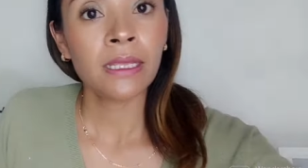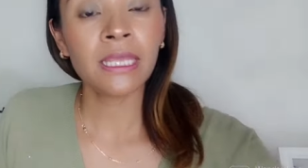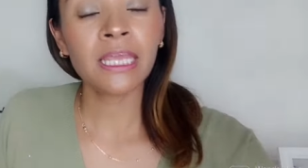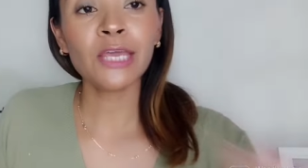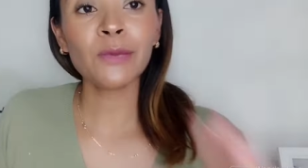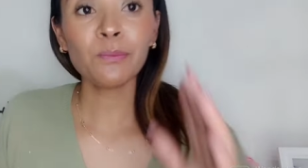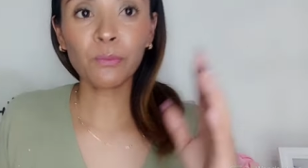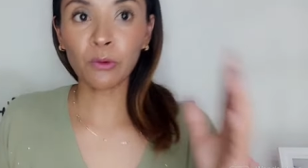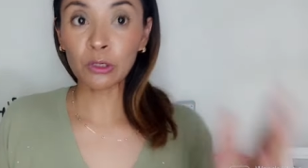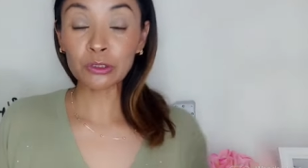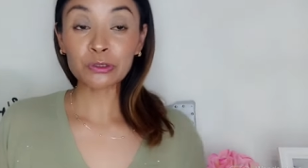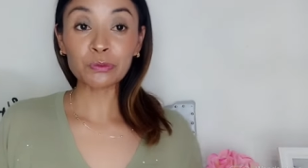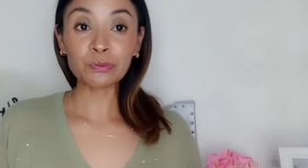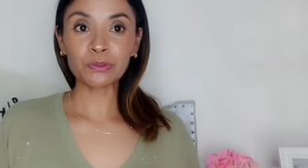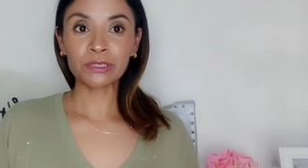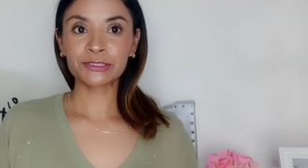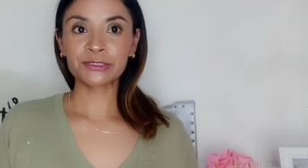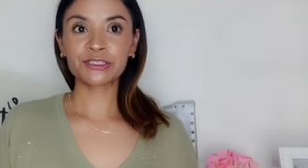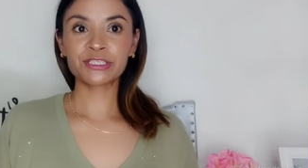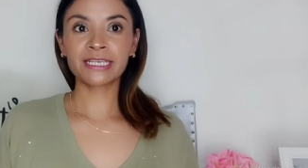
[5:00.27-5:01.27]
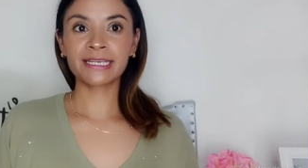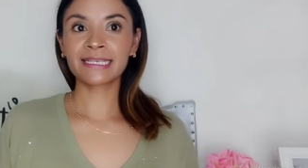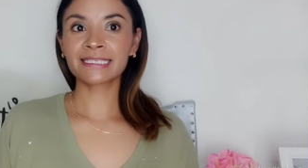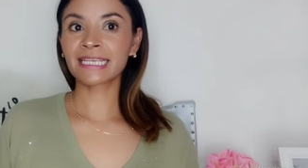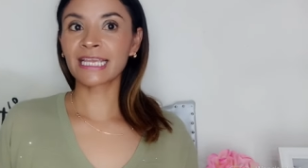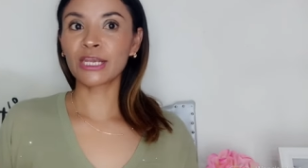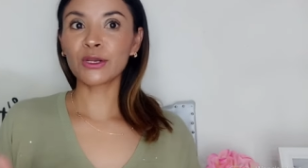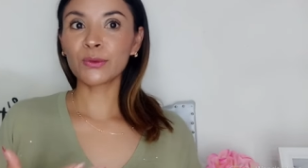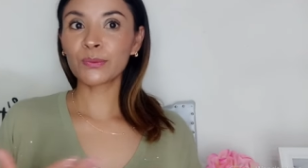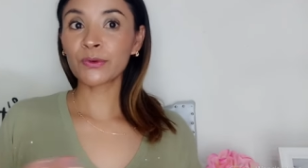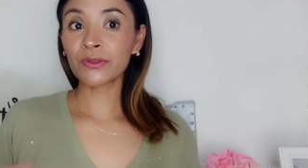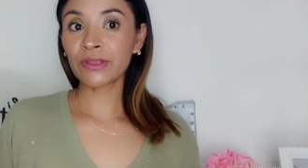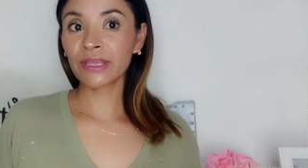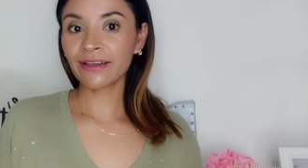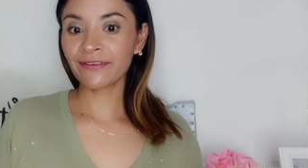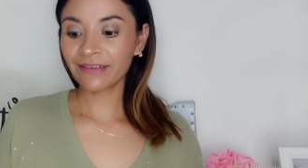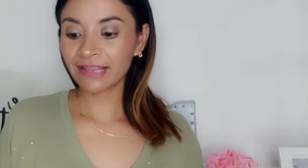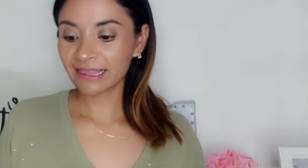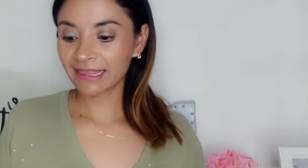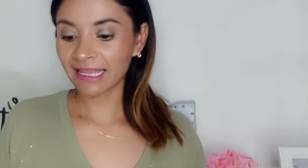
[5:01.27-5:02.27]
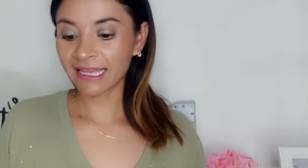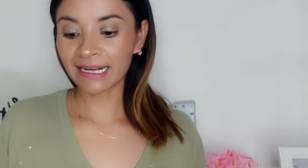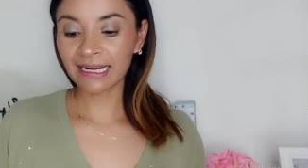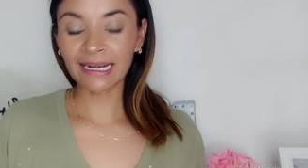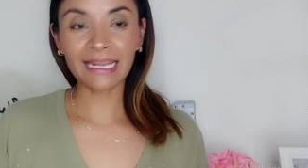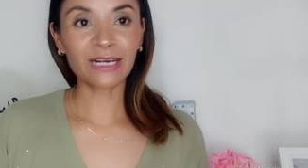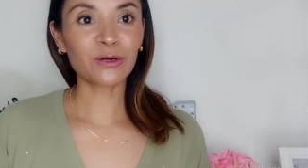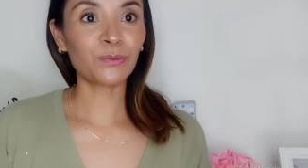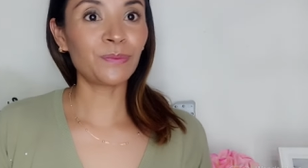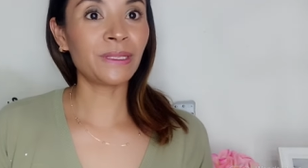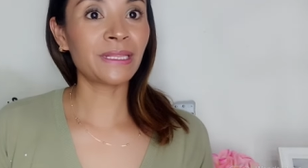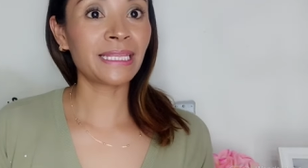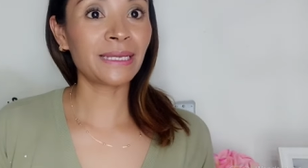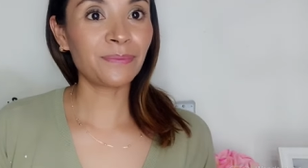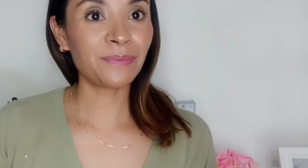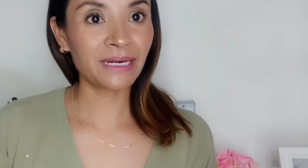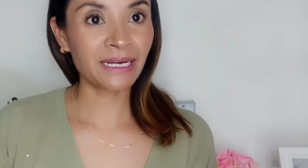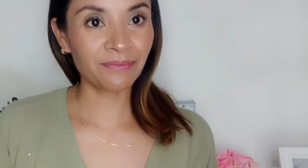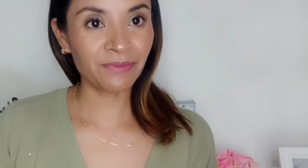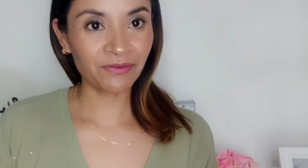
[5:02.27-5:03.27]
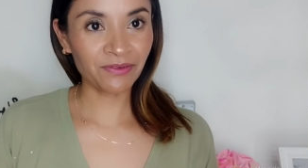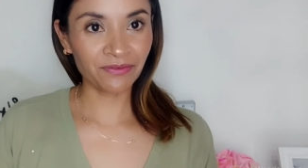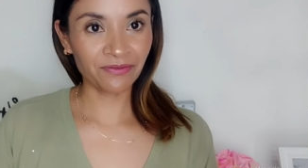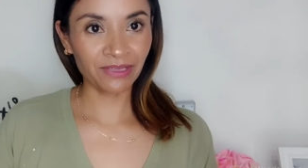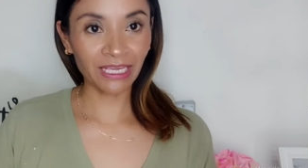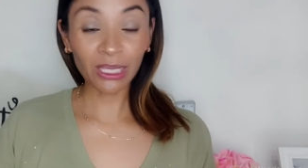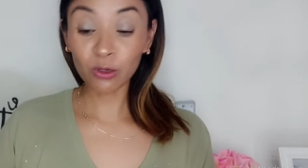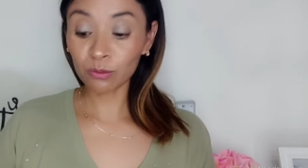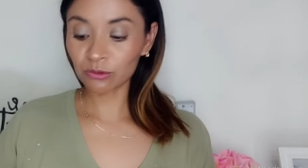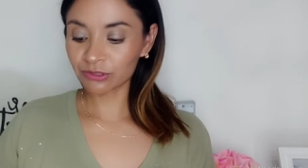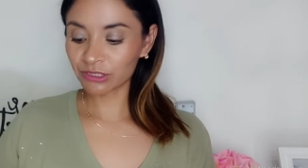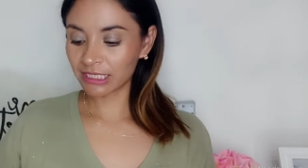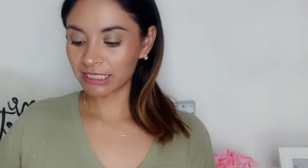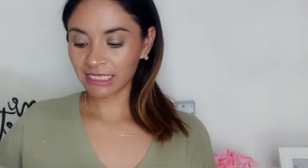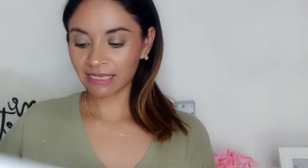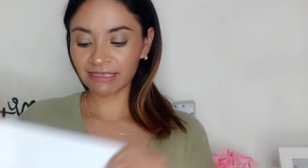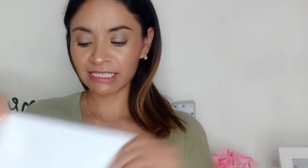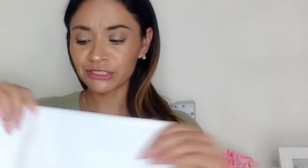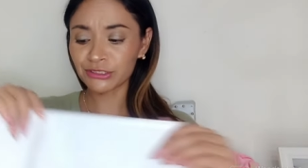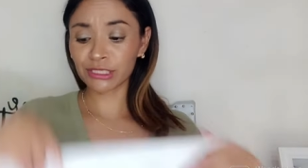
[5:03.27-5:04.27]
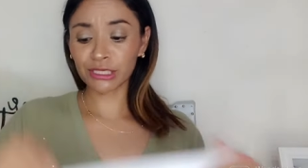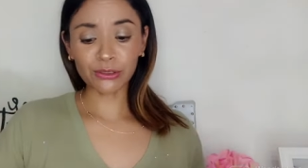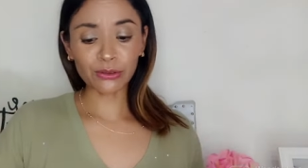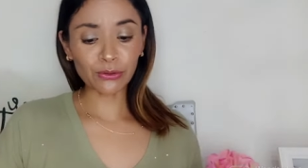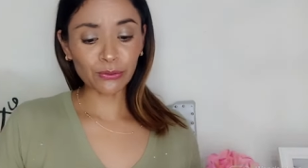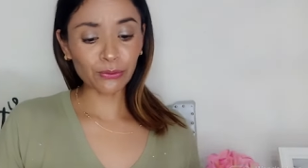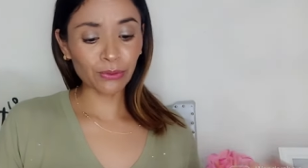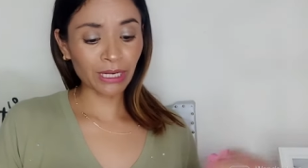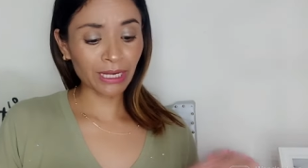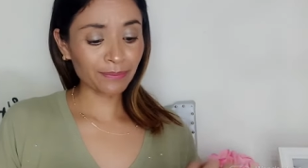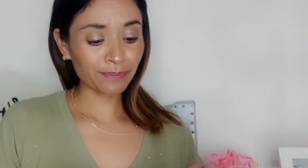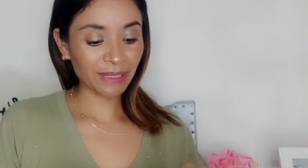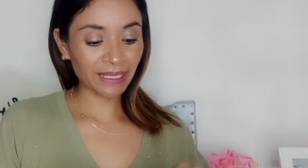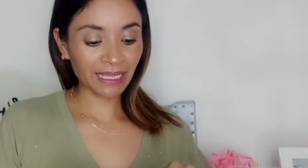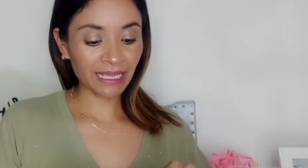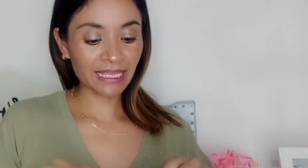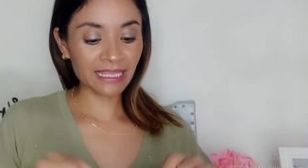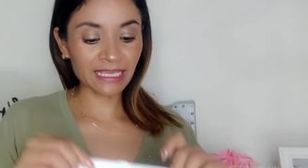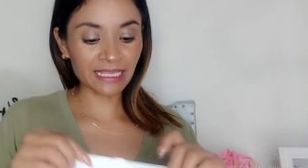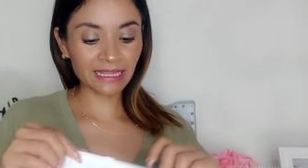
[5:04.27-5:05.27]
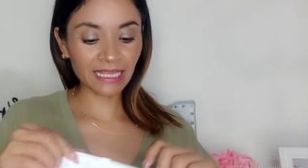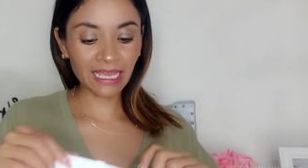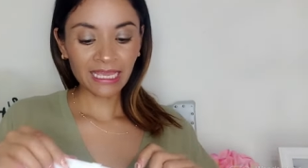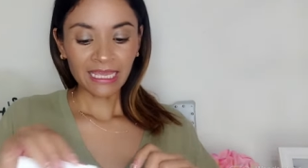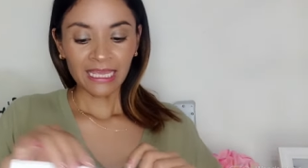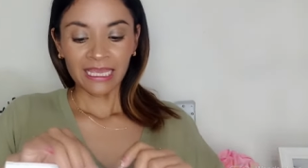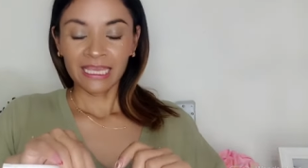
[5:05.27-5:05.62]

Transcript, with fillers: Y por supuesto, chicas, que no podía faltar la ropita para mi bebé. Como ustedes saben, yo tengo una pequeñita.